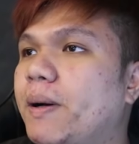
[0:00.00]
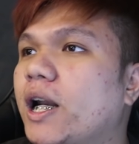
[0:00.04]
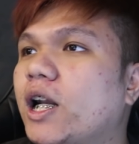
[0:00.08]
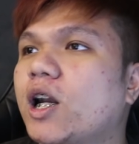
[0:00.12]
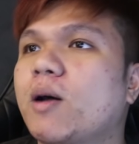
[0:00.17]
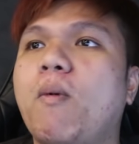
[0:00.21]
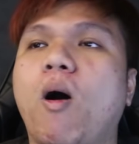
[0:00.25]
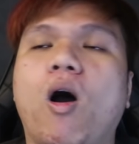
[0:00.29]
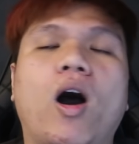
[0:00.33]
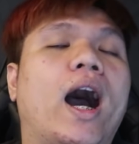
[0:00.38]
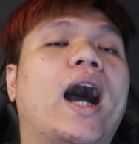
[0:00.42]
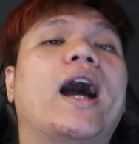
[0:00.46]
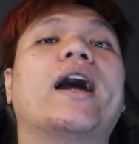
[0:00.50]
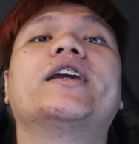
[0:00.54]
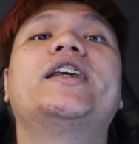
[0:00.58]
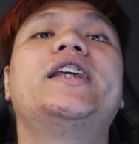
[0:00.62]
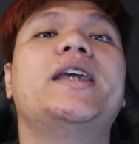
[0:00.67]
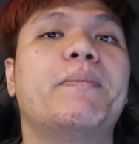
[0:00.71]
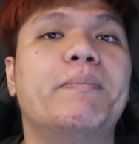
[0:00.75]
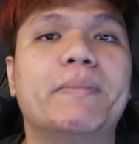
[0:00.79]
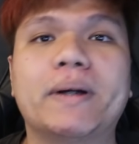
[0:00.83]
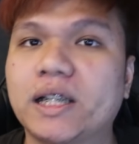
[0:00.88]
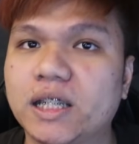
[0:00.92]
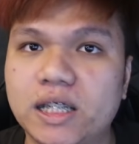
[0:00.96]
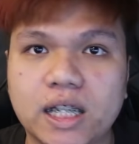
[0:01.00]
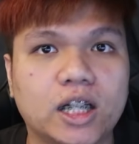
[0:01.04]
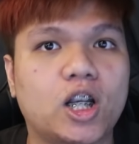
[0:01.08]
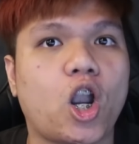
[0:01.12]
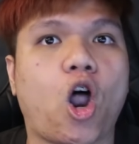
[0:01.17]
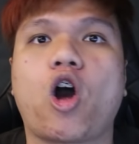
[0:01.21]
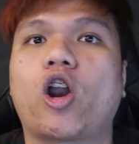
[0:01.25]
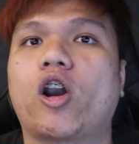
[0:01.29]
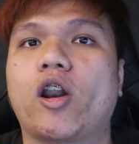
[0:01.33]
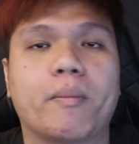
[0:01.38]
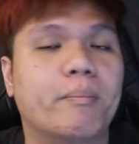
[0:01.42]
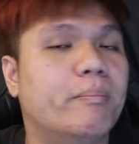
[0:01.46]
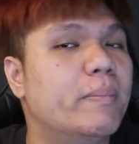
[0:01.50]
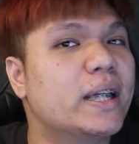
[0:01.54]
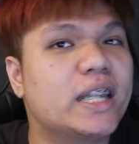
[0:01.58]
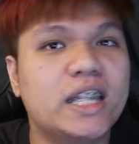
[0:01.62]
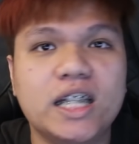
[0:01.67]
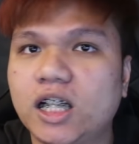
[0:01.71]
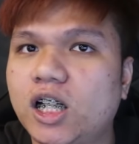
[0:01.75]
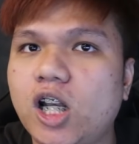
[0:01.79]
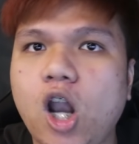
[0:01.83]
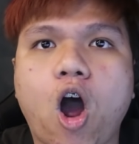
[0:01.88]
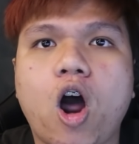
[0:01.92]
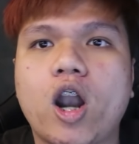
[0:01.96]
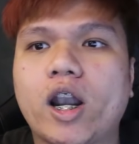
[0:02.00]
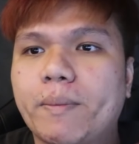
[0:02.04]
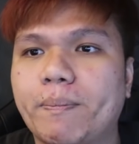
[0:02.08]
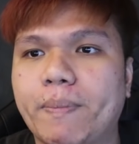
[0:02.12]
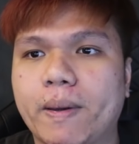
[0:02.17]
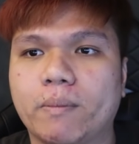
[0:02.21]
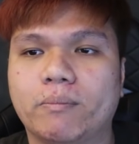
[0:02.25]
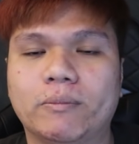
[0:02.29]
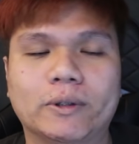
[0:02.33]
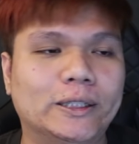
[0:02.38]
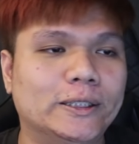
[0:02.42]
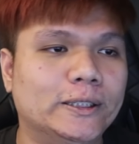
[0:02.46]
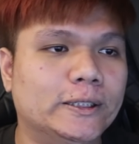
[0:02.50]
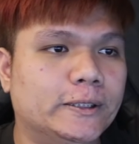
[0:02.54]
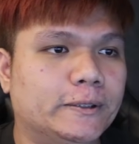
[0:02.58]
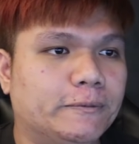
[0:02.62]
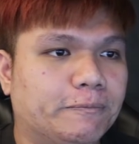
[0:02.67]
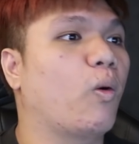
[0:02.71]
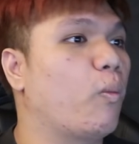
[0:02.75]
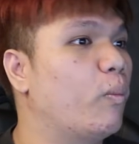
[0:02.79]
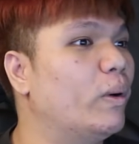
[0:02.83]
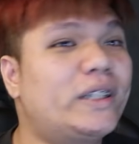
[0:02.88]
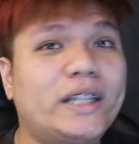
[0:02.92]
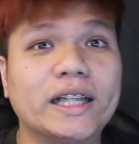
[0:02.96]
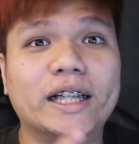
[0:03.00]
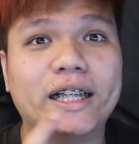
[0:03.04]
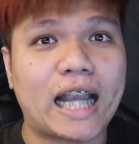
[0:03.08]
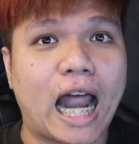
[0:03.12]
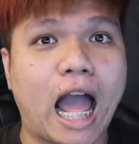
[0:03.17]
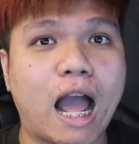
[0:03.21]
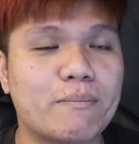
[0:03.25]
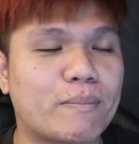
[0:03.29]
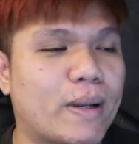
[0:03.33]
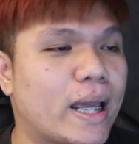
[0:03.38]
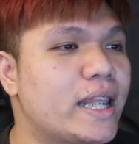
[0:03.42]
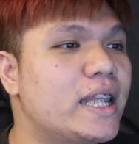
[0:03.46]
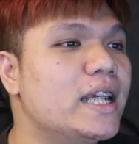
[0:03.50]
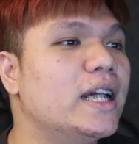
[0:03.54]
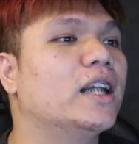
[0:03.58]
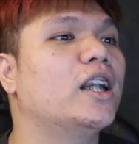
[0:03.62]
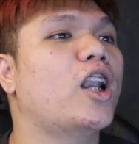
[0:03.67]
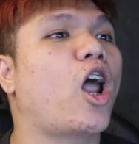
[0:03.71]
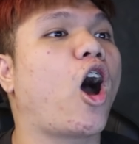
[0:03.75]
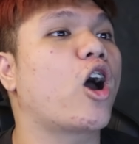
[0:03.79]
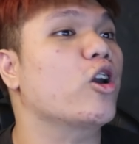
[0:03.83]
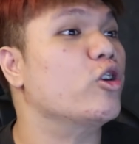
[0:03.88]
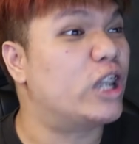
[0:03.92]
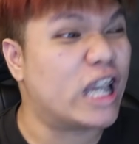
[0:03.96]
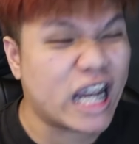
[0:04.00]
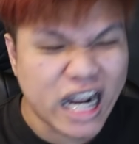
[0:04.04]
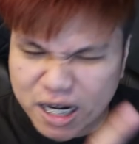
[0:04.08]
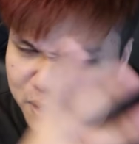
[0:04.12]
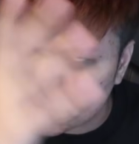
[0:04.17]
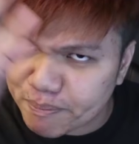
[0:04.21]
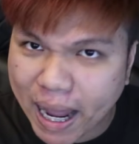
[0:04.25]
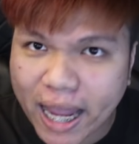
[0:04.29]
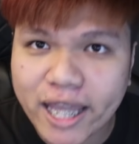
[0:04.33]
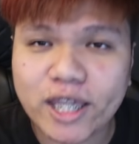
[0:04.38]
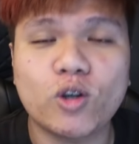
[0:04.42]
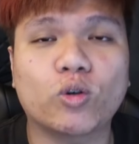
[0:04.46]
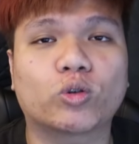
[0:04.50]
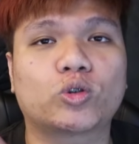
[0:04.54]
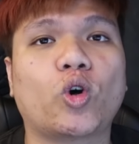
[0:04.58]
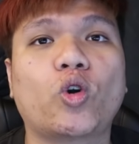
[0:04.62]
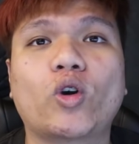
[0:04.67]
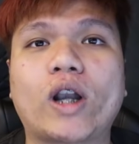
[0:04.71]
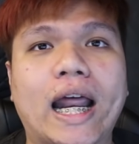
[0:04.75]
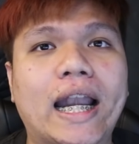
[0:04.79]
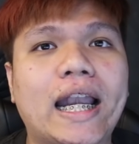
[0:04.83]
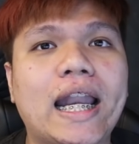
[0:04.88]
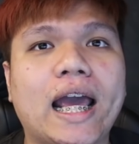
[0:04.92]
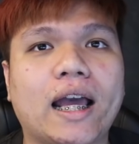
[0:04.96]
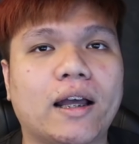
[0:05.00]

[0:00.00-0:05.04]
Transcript: เพื่อนก็บอกไอ้เชี่ยมึงยืนรอเลยมึงยืนรอเลยปิมผมก็ถือน้ำนะยืนรอยืนแม่งอยู่ตรงนั้น